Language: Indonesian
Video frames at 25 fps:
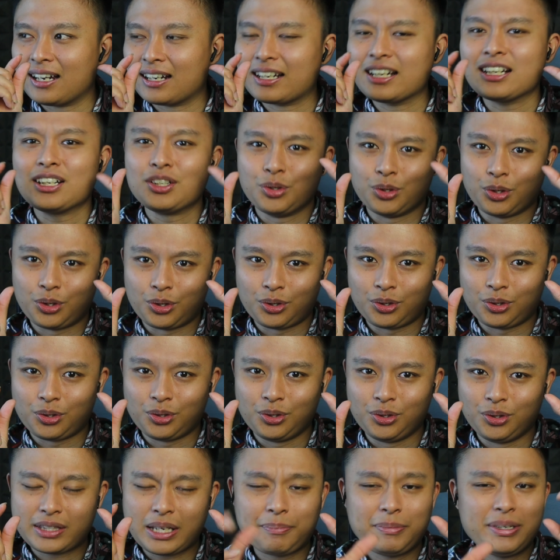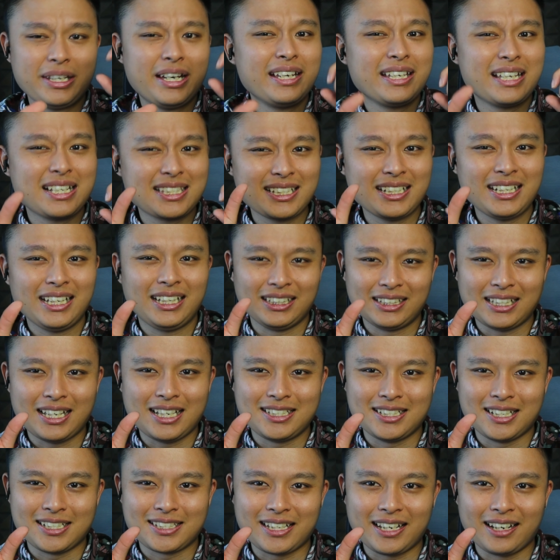kendur tapi hanya sedikit
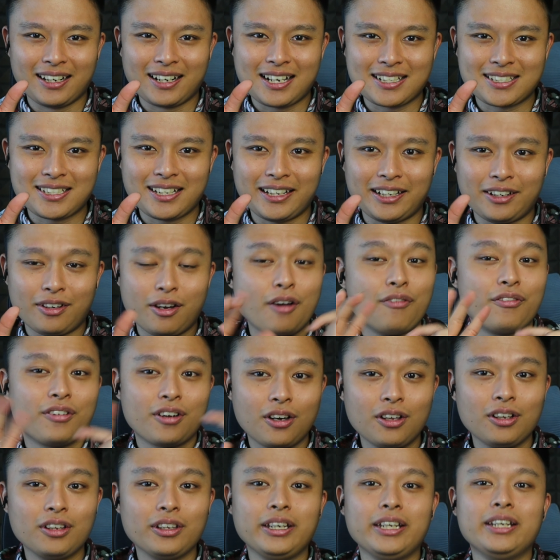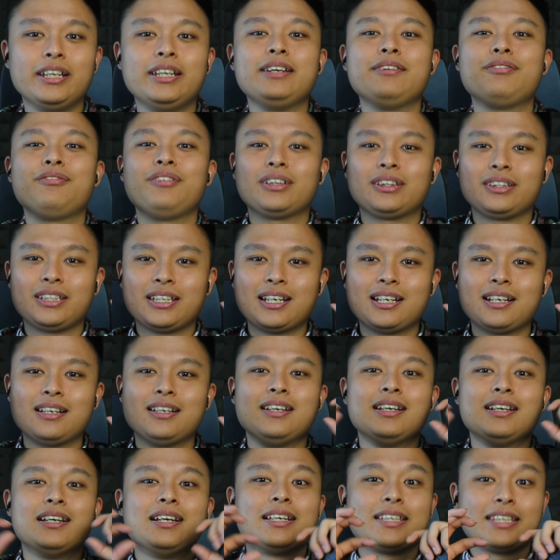aja saya ngerasain. Overall ini fitnya
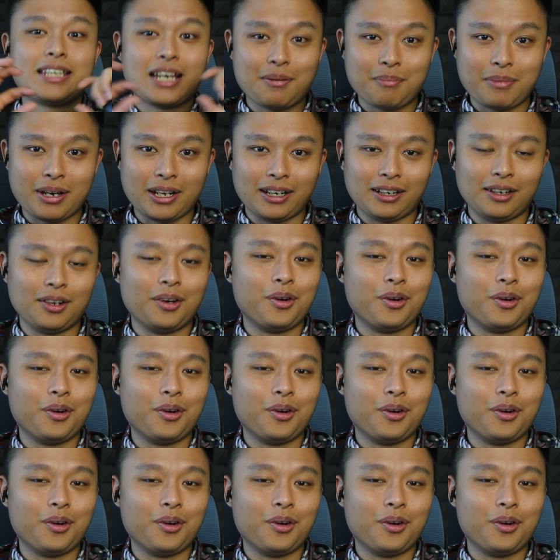nyaman.